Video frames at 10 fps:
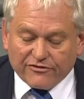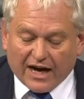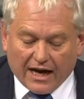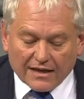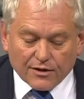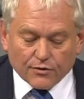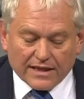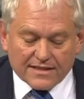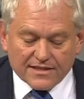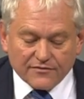
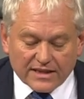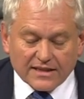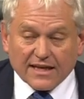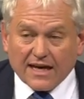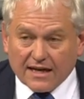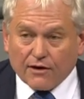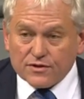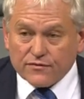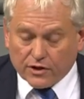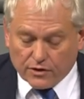Verhandlungen sind wichtige
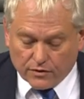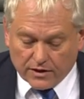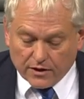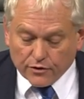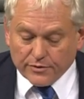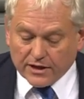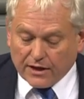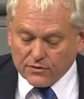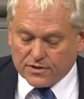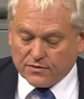Herausforderungen darüber
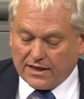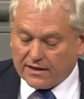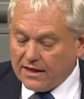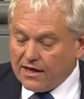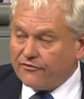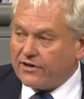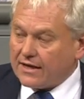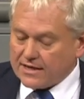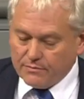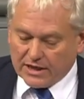hinaus zu klären.
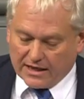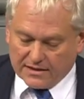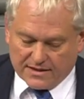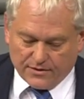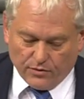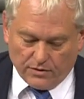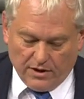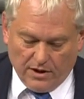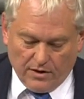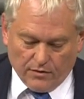Fragen der Migration
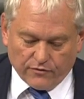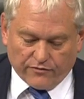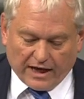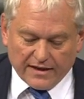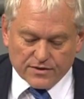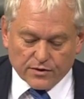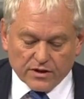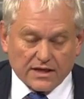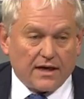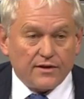und
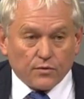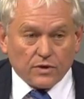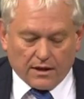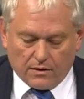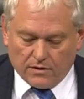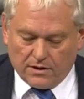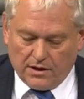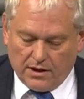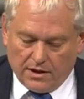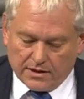Freizügigkeit oder auch
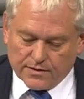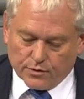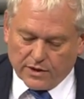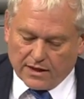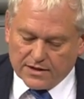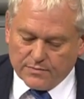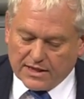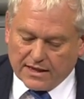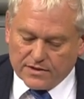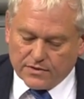des Umgangs
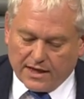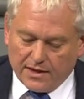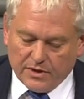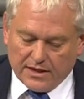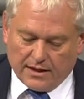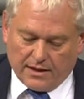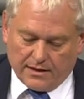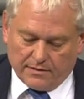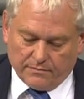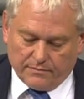mit nationalen
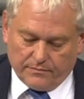Minderheiten.